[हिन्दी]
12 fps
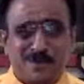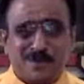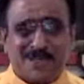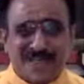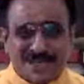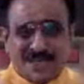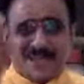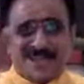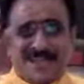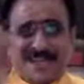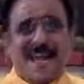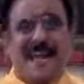साक्षात
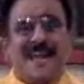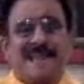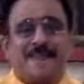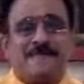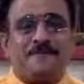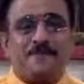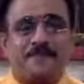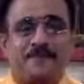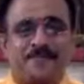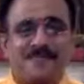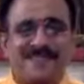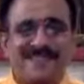देखा है
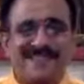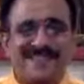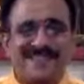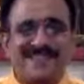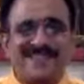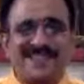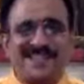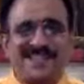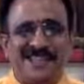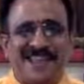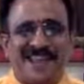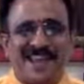दर्शन
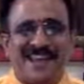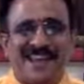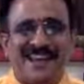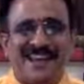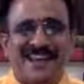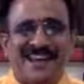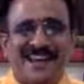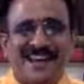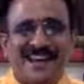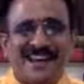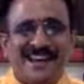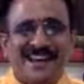किए
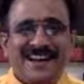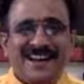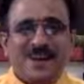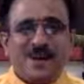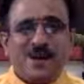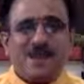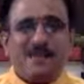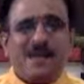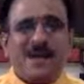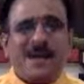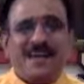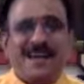और
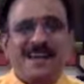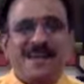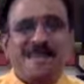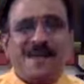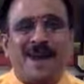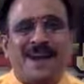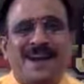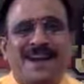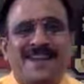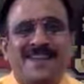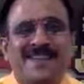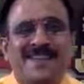पहली बार
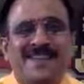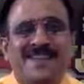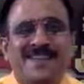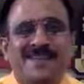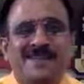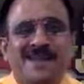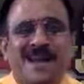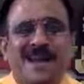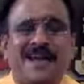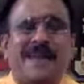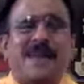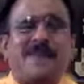ऐसा व्यक्ति मिला
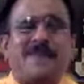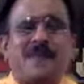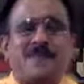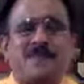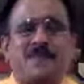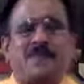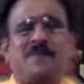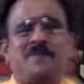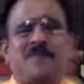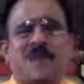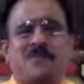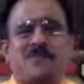अनेक महात्माओं को
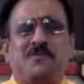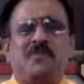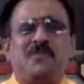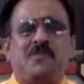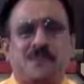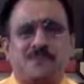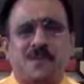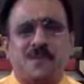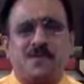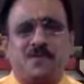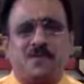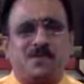साधुओं को
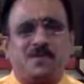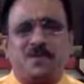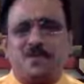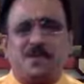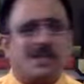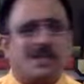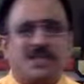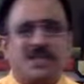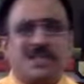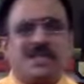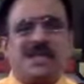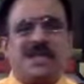विद्वानों को पूछ चुके थे
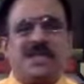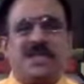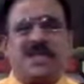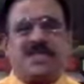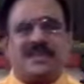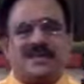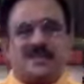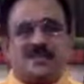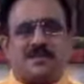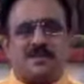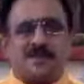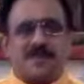किसी ने नहीं कहा था कि
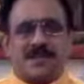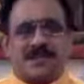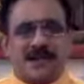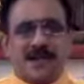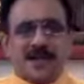ईश्वर को देखा है